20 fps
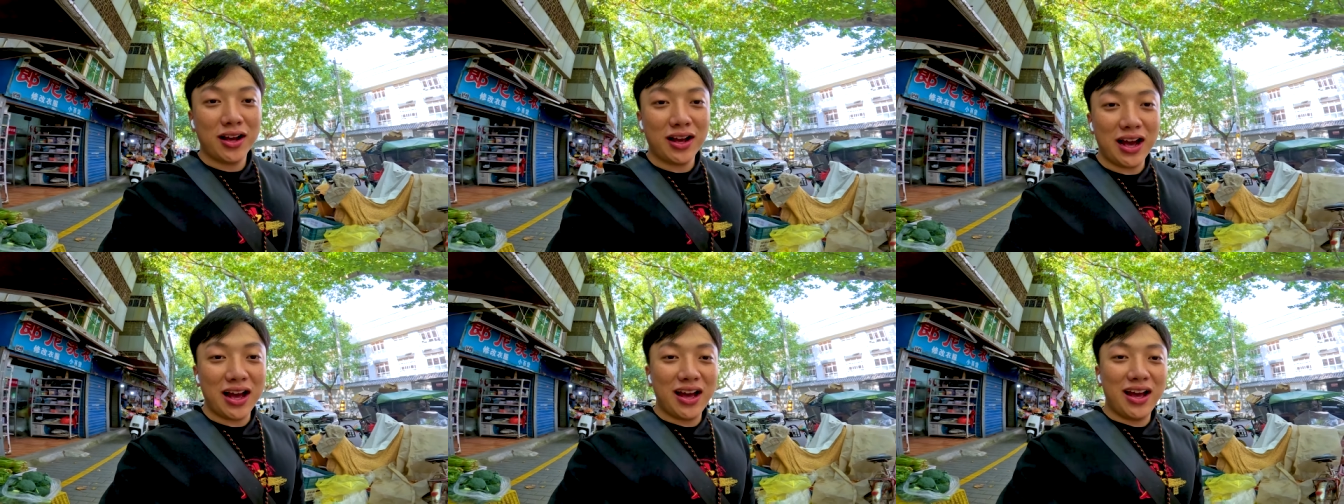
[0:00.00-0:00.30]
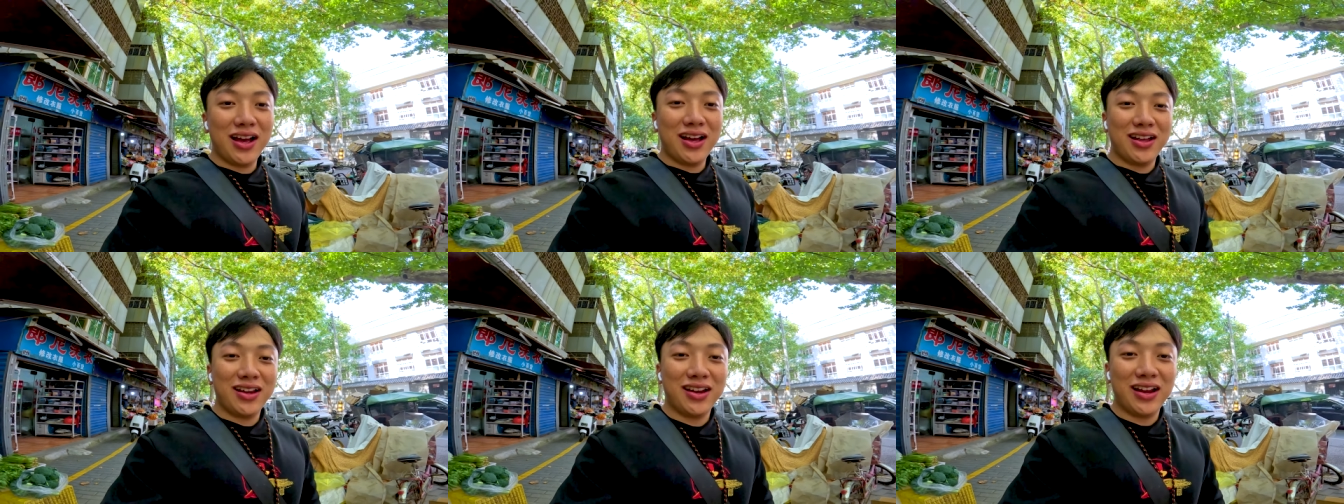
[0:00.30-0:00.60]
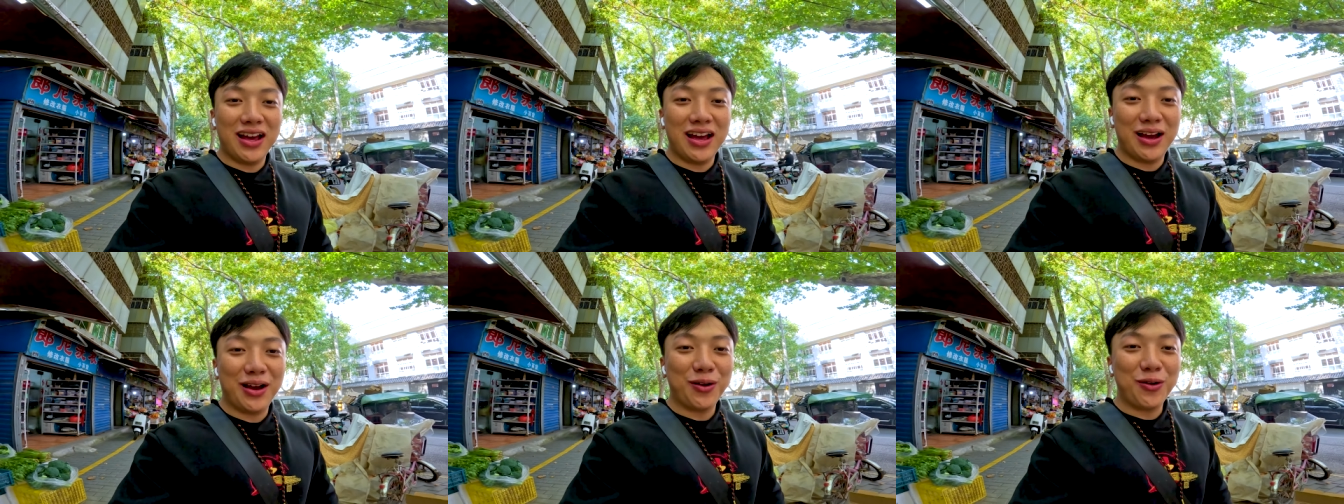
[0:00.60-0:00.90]
การ
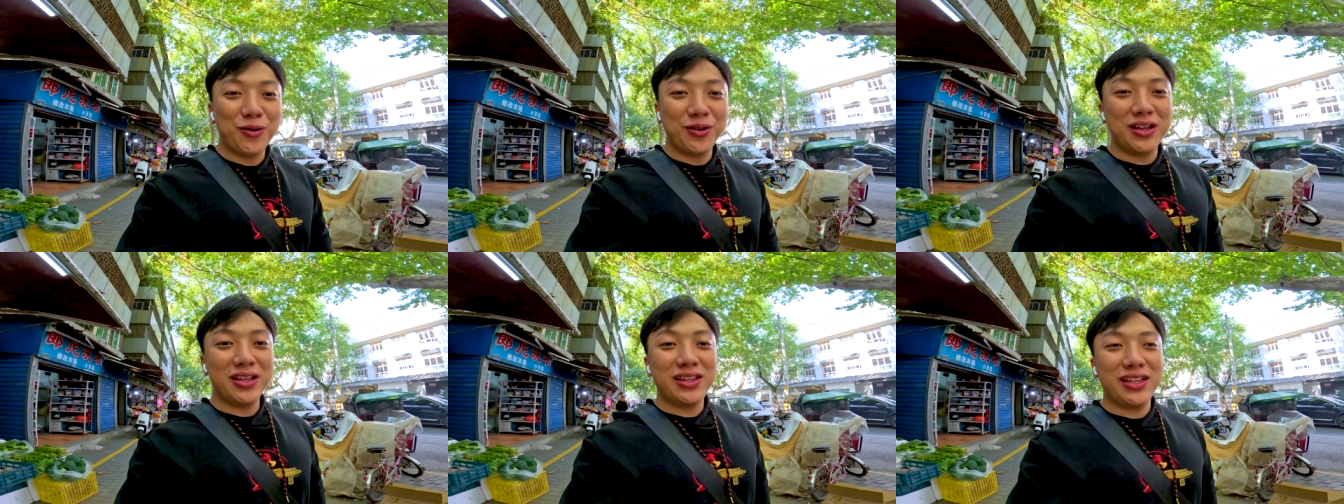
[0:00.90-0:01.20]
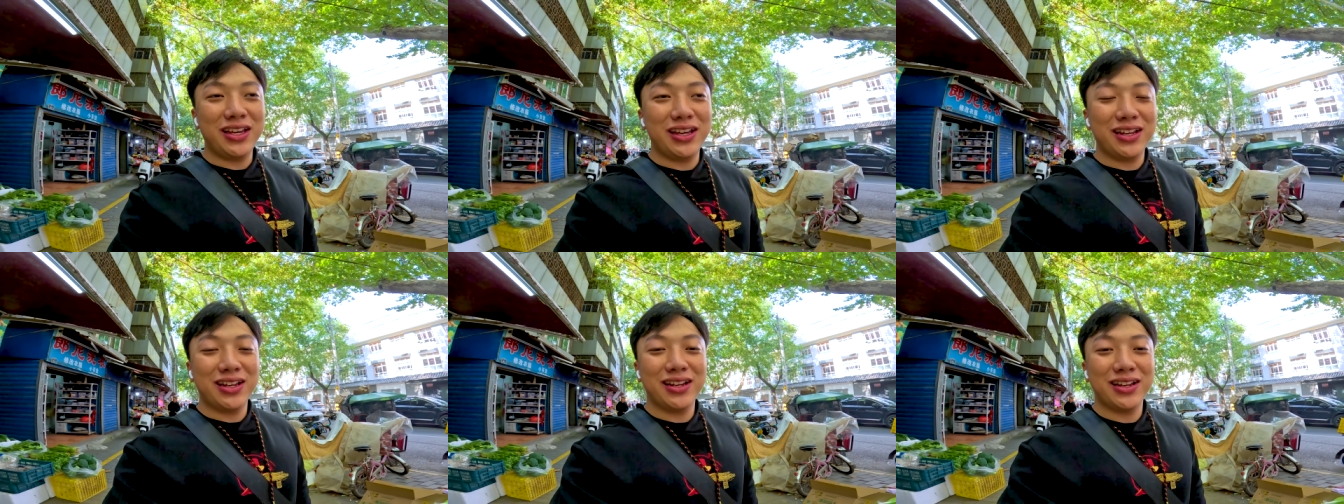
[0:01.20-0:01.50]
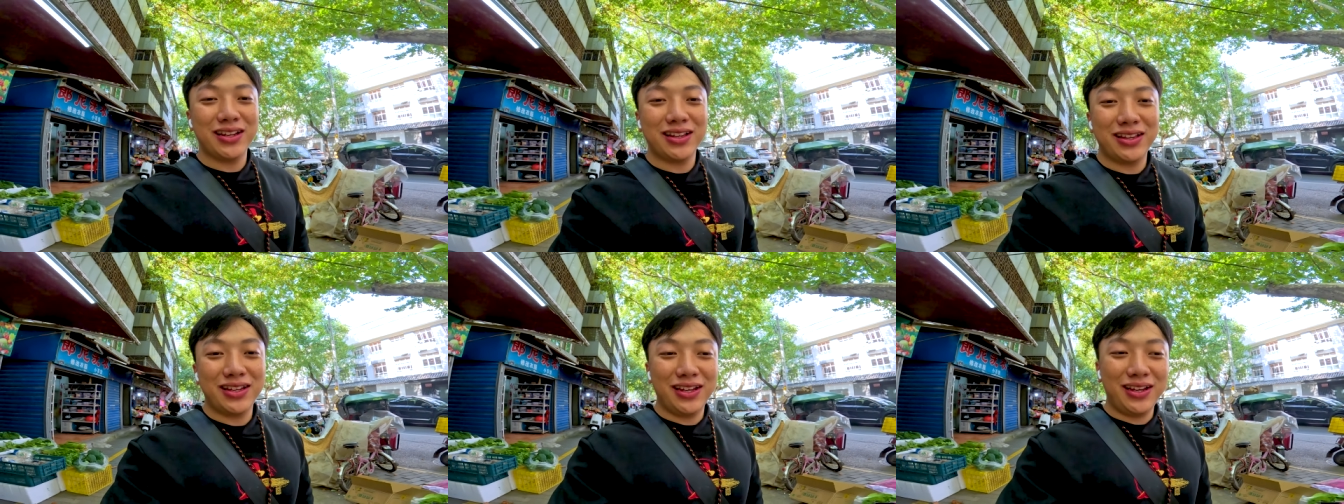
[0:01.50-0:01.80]
หาคู่ที่จีน
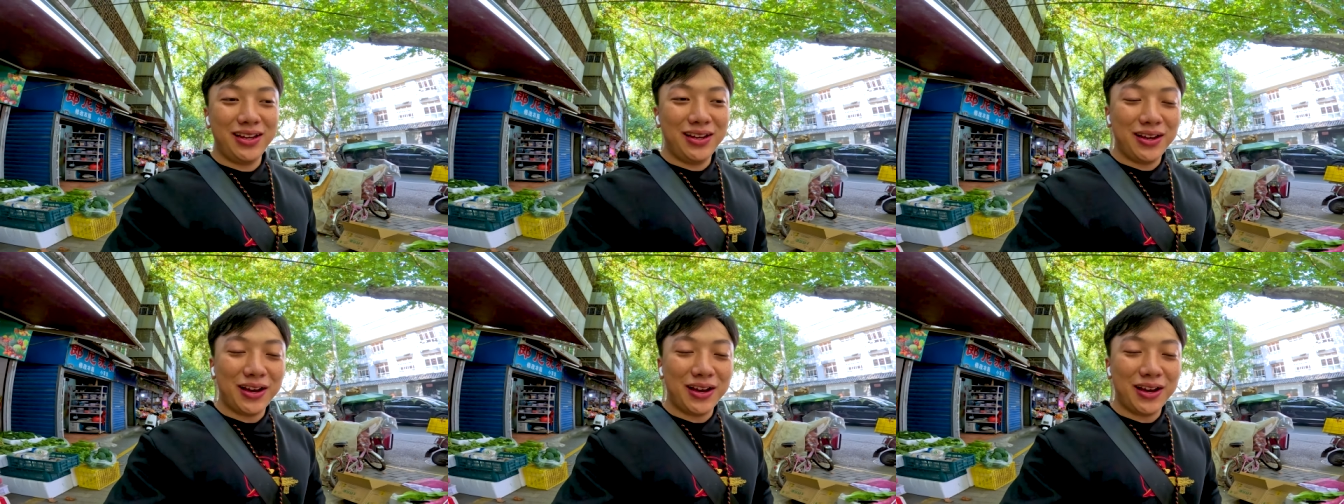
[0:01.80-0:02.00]
ที่